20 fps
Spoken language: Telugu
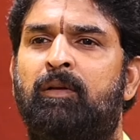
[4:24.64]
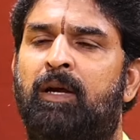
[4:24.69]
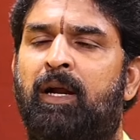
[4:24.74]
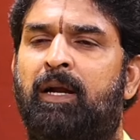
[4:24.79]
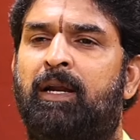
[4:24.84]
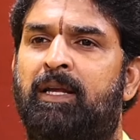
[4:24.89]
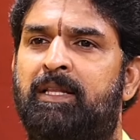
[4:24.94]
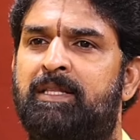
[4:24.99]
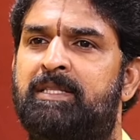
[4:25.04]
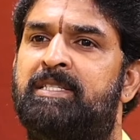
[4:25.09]

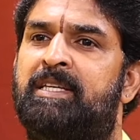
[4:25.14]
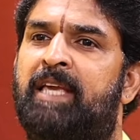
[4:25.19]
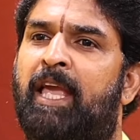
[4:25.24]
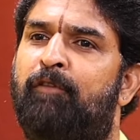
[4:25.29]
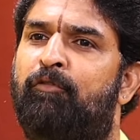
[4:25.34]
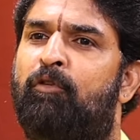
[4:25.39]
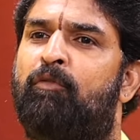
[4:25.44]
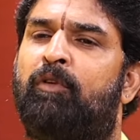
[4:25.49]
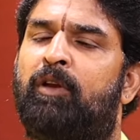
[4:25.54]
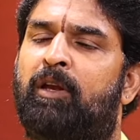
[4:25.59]
అంటే
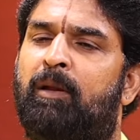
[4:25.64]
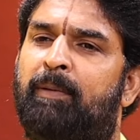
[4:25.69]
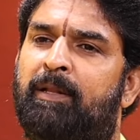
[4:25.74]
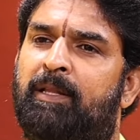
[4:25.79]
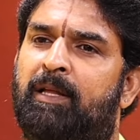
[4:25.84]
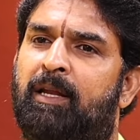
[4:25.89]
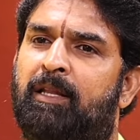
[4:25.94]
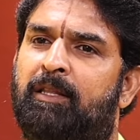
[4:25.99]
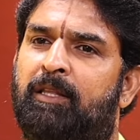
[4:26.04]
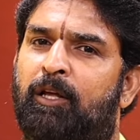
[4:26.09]
జీవం ఉన్న
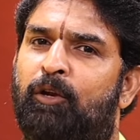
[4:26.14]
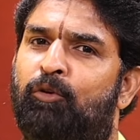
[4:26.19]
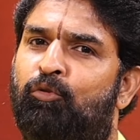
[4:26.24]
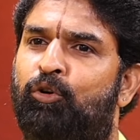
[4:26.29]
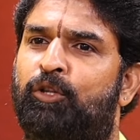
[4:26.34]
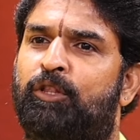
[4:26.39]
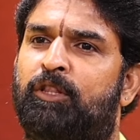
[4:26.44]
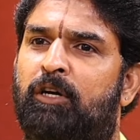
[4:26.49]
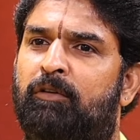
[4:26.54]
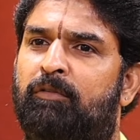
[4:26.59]
పదార్థాలు
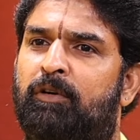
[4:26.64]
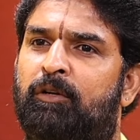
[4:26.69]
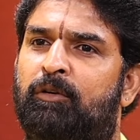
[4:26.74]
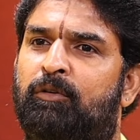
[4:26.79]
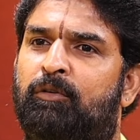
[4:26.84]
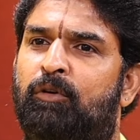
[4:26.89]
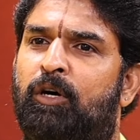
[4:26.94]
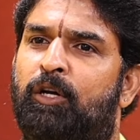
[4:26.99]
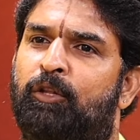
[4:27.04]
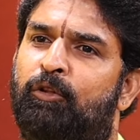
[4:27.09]

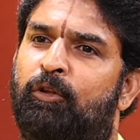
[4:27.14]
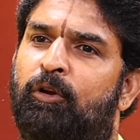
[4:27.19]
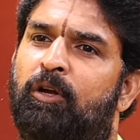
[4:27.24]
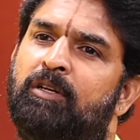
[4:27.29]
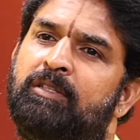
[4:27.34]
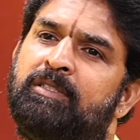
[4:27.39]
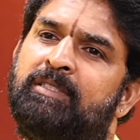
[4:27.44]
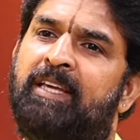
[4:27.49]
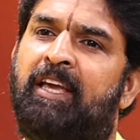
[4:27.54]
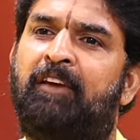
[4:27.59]
కొంతవరకు అందులో
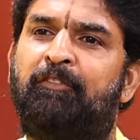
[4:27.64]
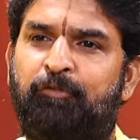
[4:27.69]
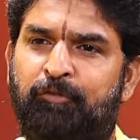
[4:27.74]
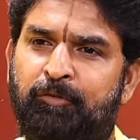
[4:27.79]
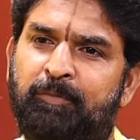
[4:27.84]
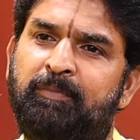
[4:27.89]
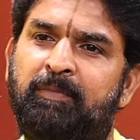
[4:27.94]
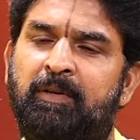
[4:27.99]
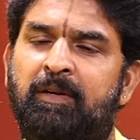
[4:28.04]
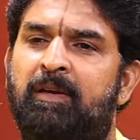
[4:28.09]
సేఫ్
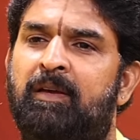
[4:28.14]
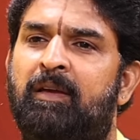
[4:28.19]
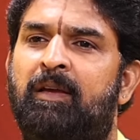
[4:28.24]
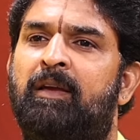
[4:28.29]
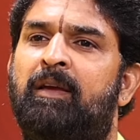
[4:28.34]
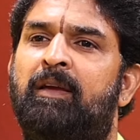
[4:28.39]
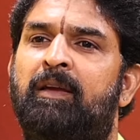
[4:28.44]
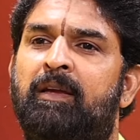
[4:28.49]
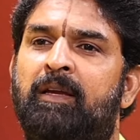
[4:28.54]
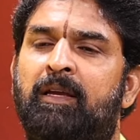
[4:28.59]
సేఫ్
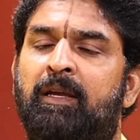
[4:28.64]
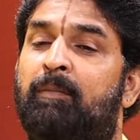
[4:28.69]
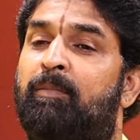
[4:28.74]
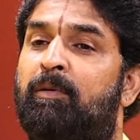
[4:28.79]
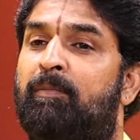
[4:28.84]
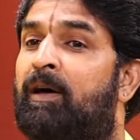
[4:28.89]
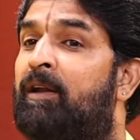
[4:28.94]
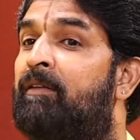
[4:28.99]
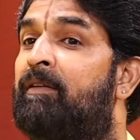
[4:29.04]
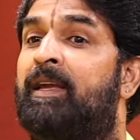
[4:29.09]

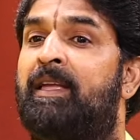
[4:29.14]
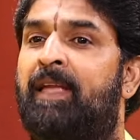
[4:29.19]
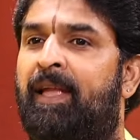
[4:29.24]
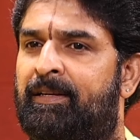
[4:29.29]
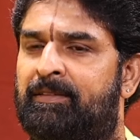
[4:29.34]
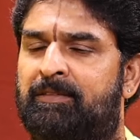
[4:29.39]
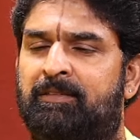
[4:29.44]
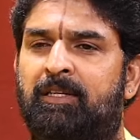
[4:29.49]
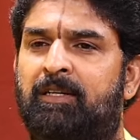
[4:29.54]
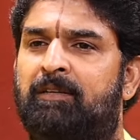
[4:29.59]
ఇప్పుడు మనం ఏం
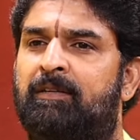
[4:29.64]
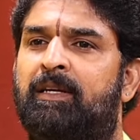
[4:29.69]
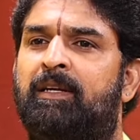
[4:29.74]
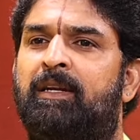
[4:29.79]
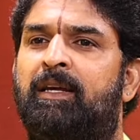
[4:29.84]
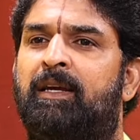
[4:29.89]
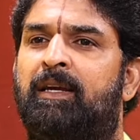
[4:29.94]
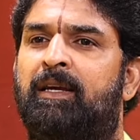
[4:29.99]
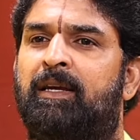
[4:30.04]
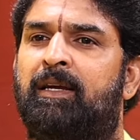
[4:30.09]

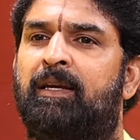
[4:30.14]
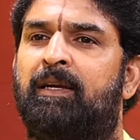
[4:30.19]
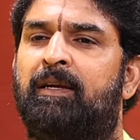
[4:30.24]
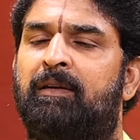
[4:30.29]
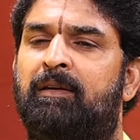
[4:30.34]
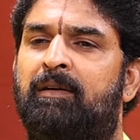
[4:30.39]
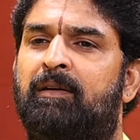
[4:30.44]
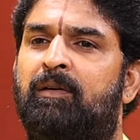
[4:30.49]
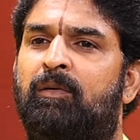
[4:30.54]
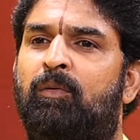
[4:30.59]
చేస్తున్నామంటే
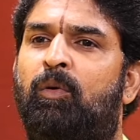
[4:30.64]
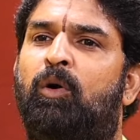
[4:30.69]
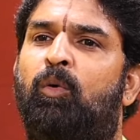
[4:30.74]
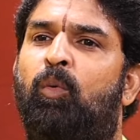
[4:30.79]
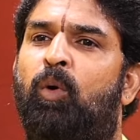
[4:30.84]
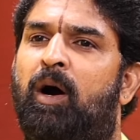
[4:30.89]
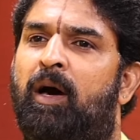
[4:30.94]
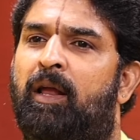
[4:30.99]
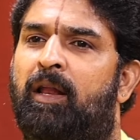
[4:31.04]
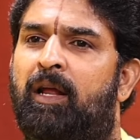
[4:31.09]
ఒక
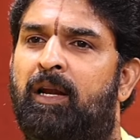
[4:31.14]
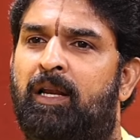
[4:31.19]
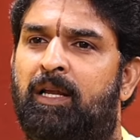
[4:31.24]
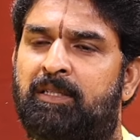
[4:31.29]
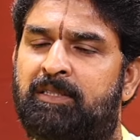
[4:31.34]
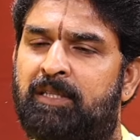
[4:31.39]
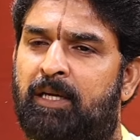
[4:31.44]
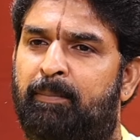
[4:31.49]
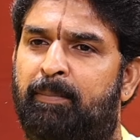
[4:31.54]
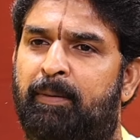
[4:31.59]

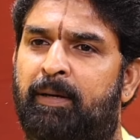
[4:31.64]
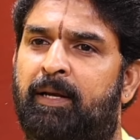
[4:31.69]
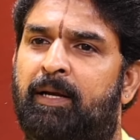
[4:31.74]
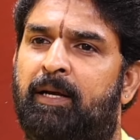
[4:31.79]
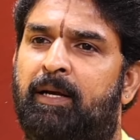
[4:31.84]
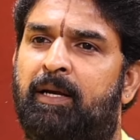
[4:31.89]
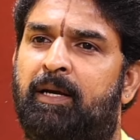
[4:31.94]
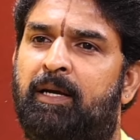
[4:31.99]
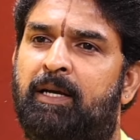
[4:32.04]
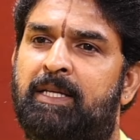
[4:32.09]
వారానికి సరిపడా
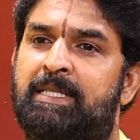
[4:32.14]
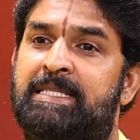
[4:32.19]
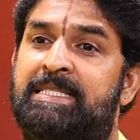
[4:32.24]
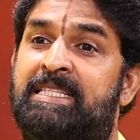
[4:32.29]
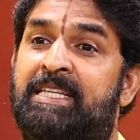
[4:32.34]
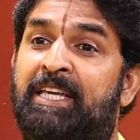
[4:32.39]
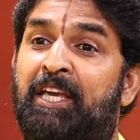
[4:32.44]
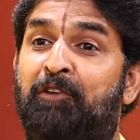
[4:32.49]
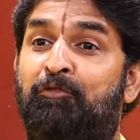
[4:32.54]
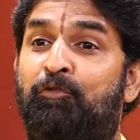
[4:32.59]

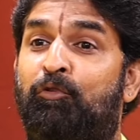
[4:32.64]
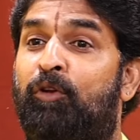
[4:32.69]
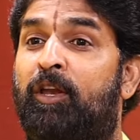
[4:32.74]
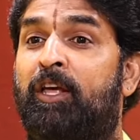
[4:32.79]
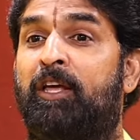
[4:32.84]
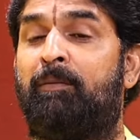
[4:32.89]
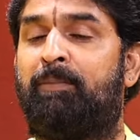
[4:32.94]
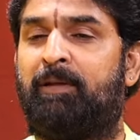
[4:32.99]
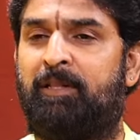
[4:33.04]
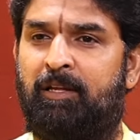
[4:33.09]
జీవం
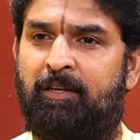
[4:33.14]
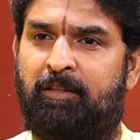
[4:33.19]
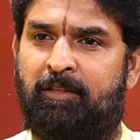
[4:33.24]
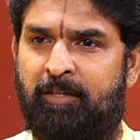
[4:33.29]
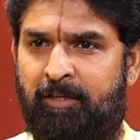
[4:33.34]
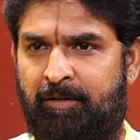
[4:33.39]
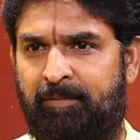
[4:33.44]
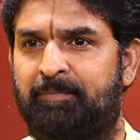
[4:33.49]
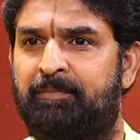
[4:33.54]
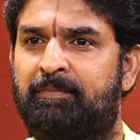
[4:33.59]
లేని
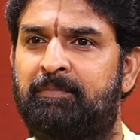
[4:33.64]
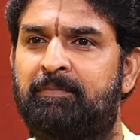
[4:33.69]
పదార్థాలు